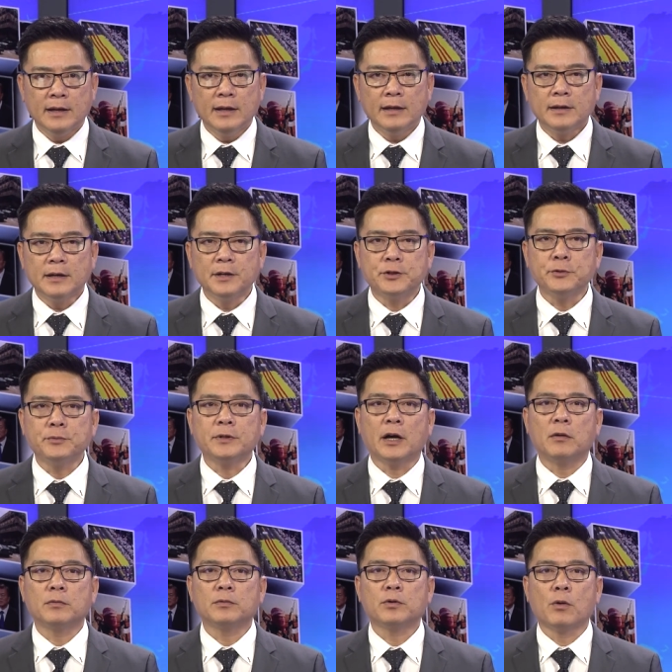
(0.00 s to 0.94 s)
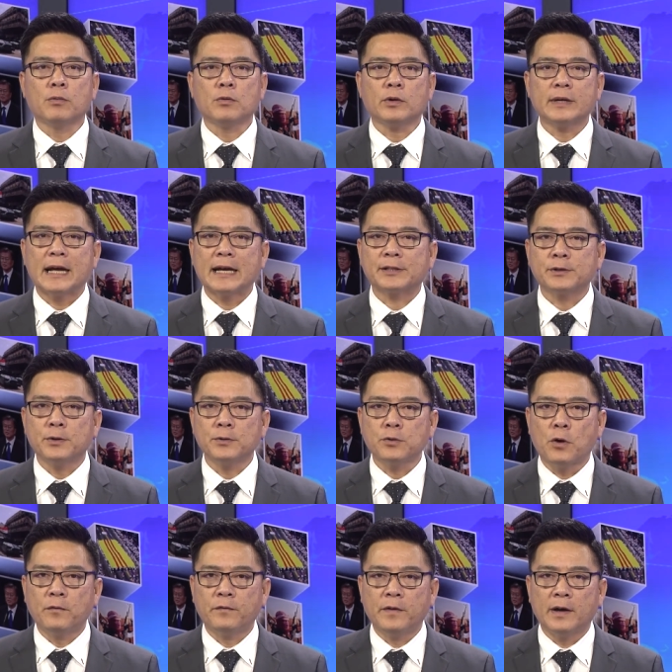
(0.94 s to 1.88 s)
Người Trung Cộng cũng có đa số
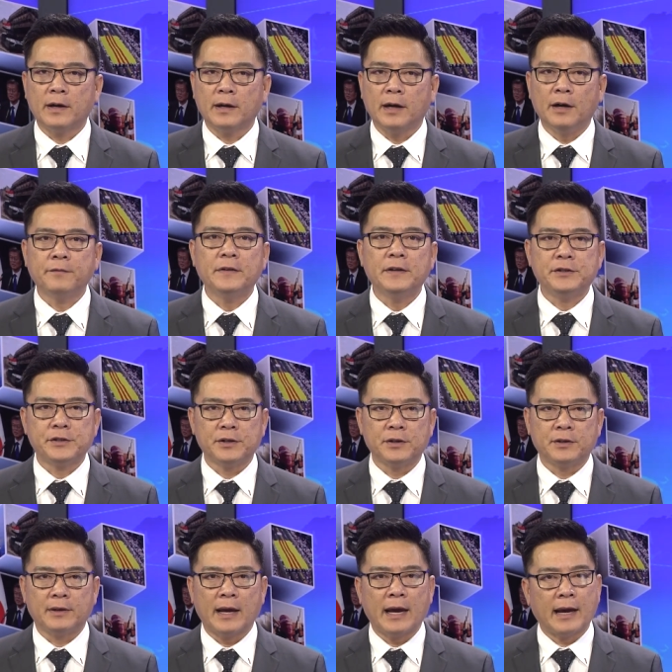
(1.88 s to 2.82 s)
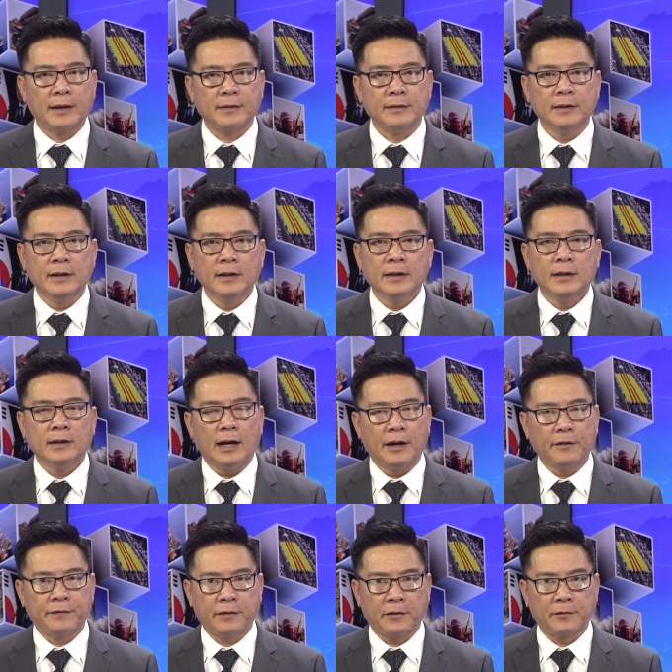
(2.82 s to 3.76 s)
cổ phần ở phi trường Han ở
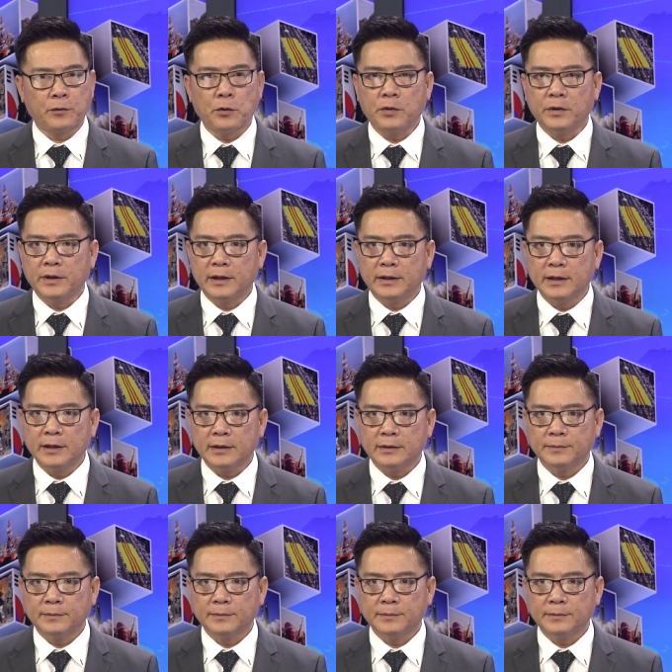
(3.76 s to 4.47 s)
Frankfurt của nước Đức.